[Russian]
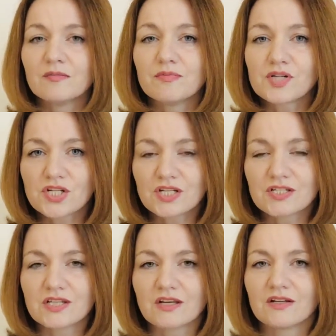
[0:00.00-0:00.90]

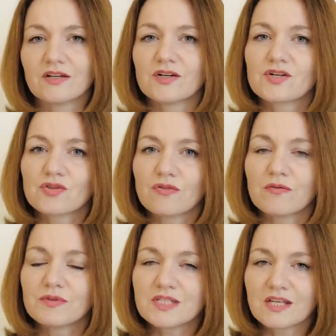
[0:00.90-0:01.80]
Пишите, что
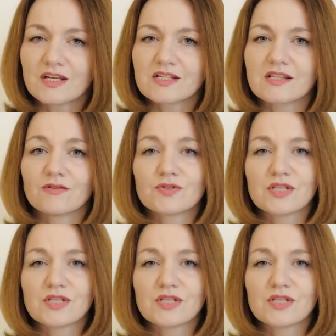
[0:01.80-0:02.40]
вам интересно